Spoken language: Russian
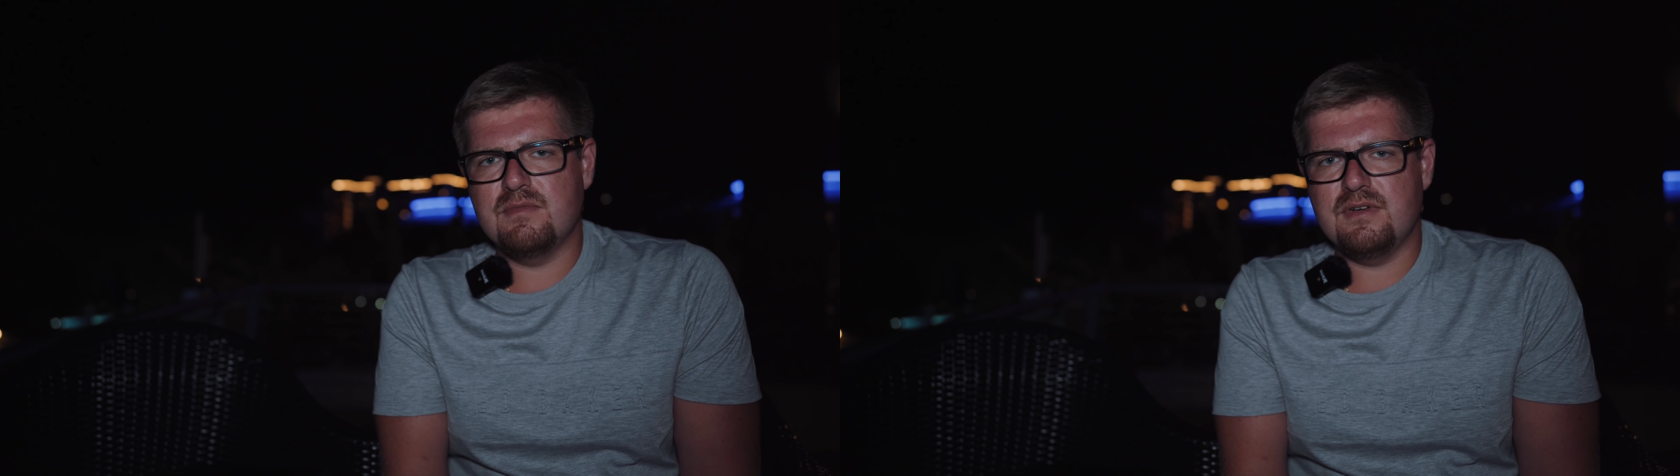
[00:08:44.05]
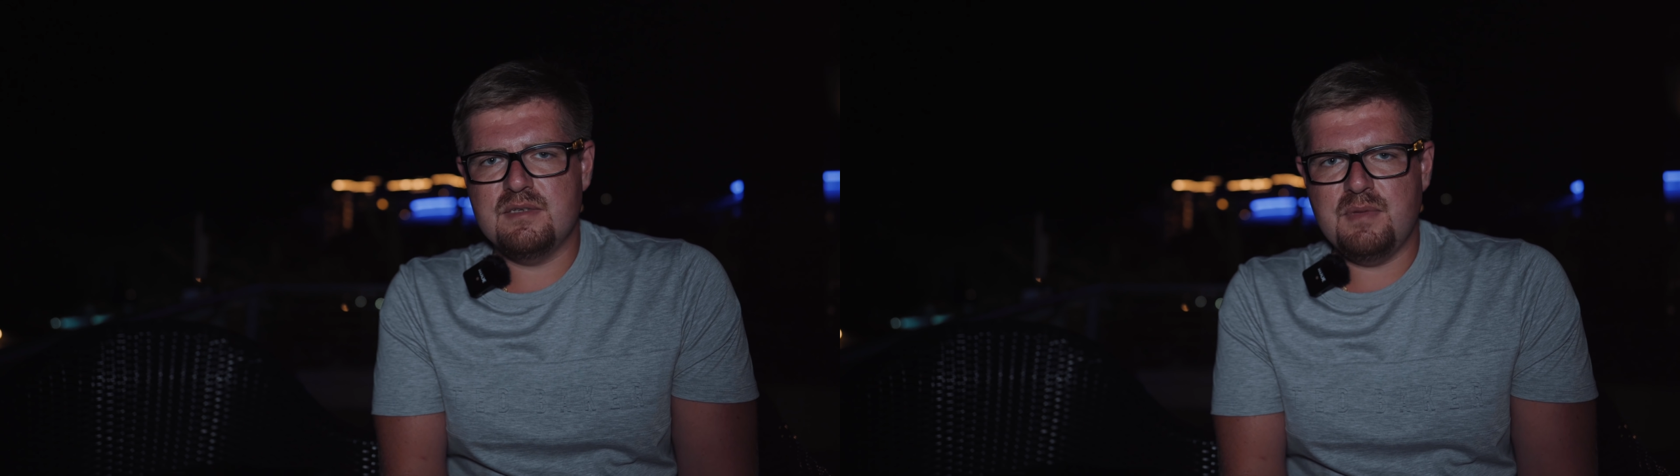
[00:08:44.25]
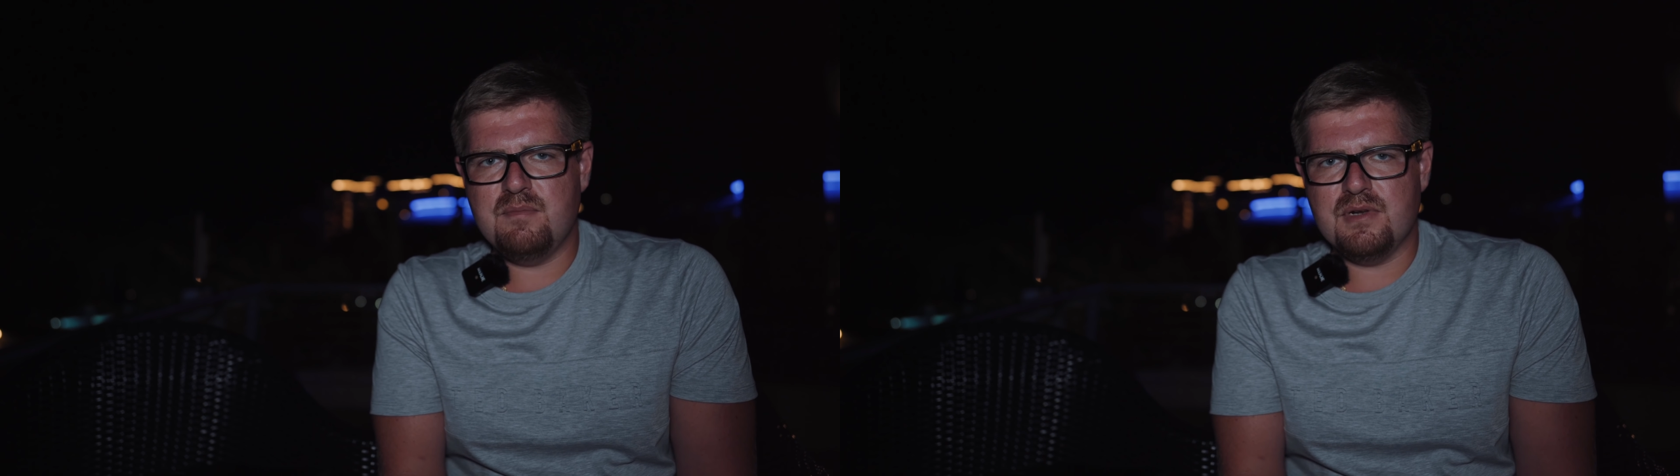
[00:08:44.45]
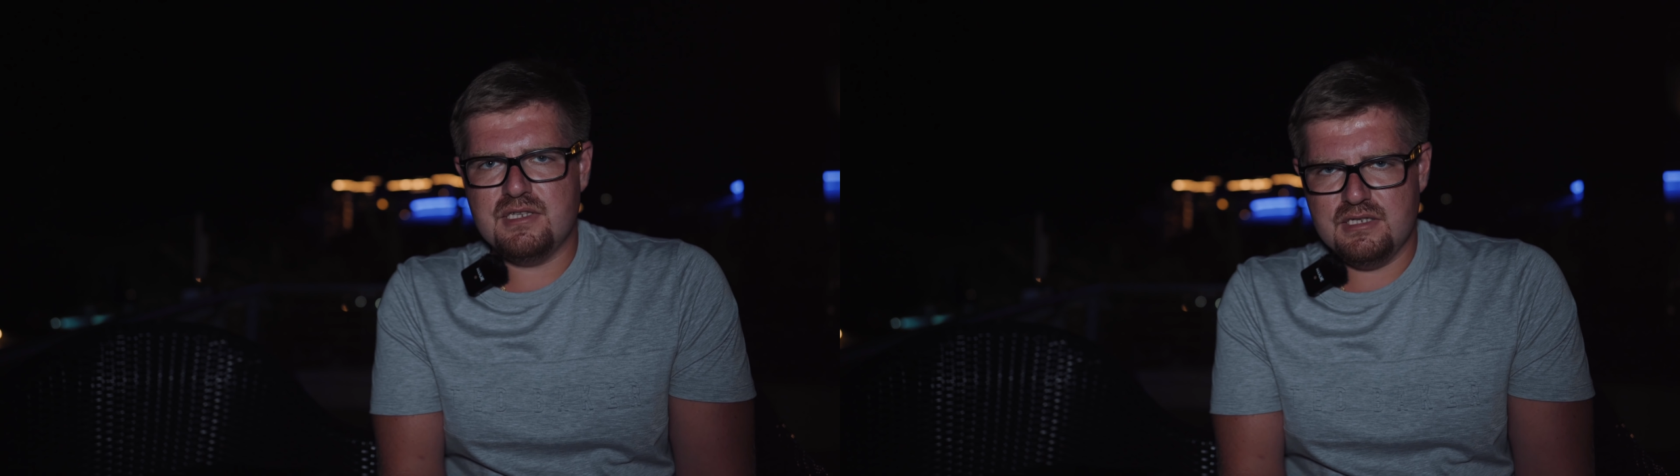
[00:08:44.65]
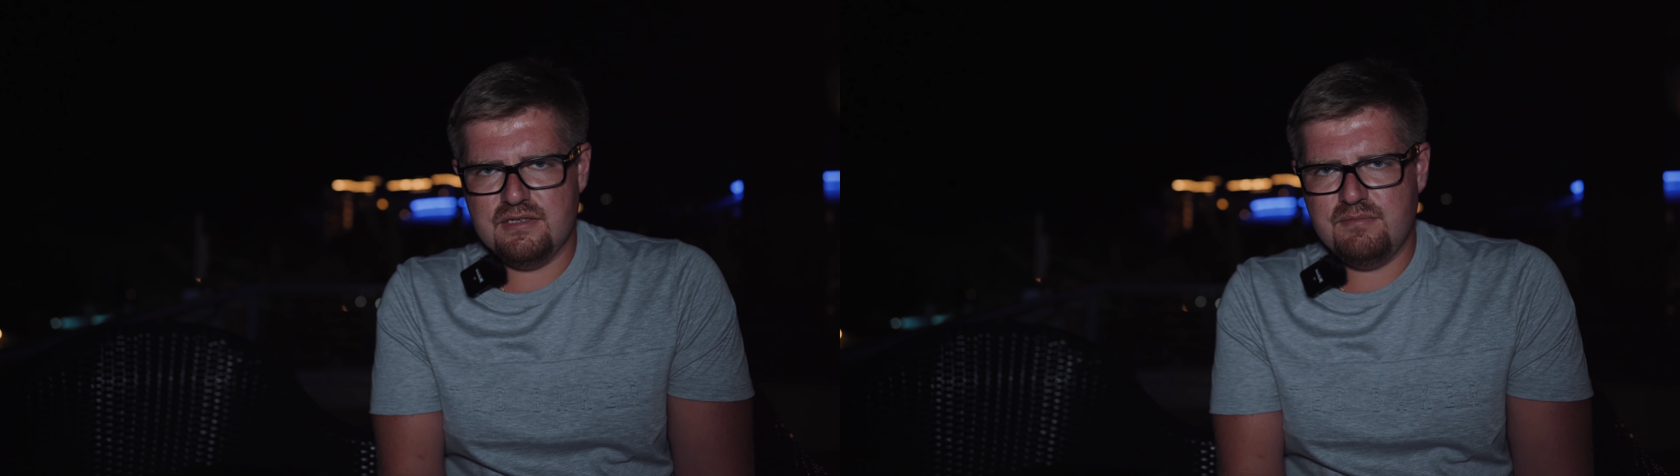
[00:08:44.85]

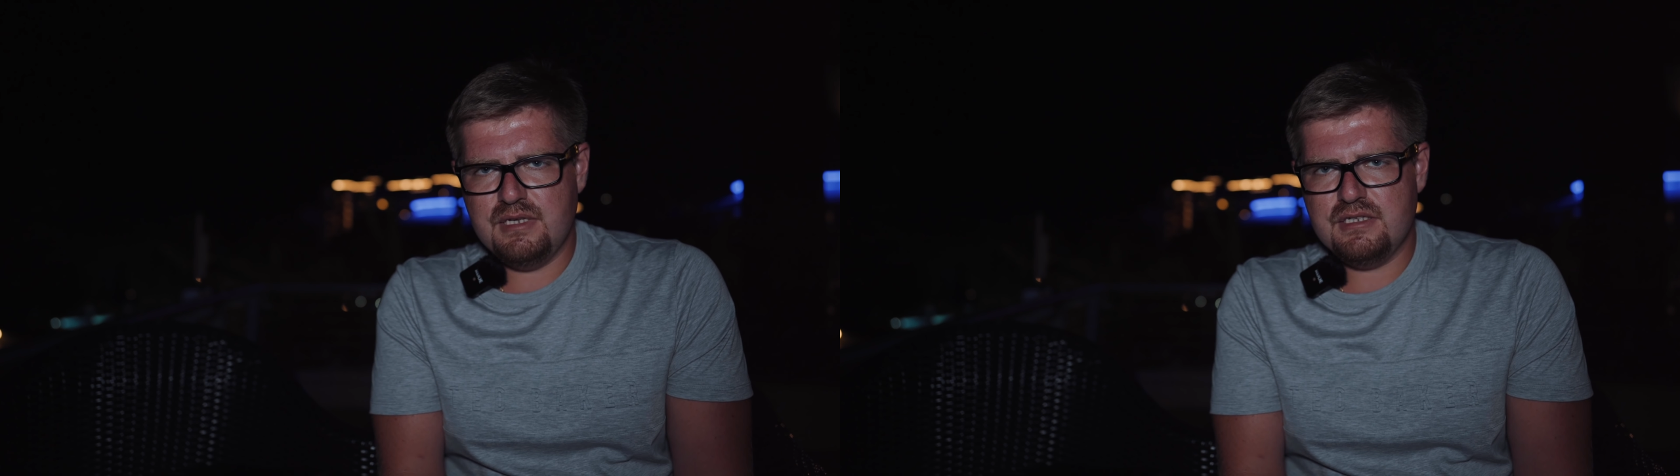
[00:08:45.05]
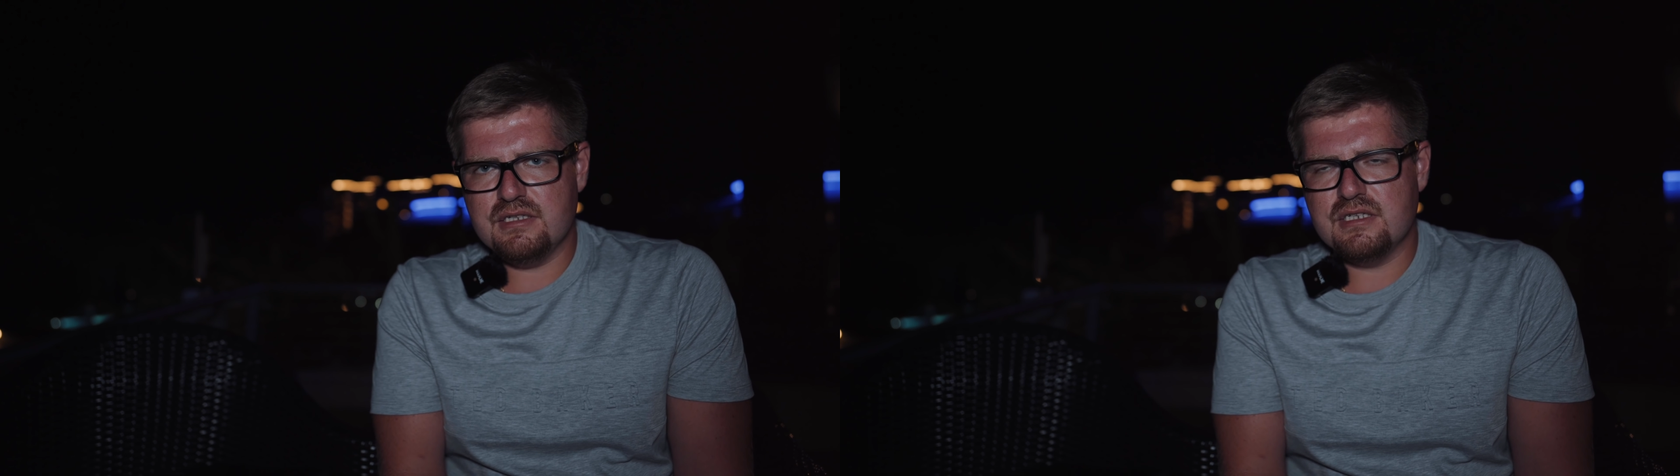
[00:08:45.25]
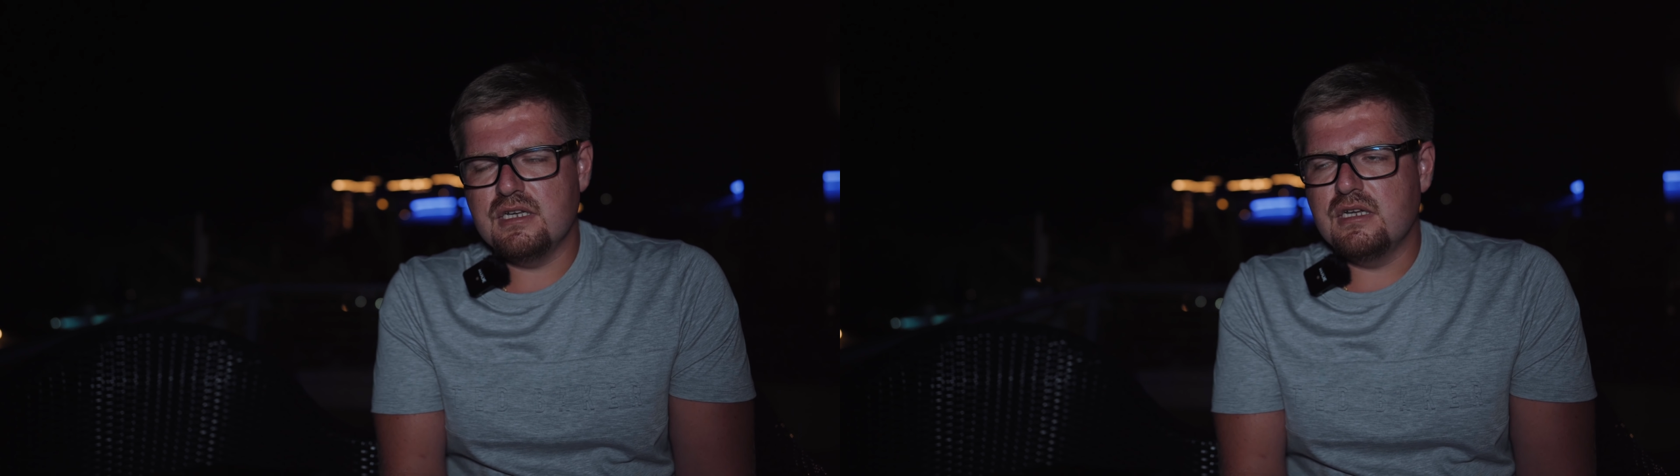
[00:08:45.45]
25% в месяц,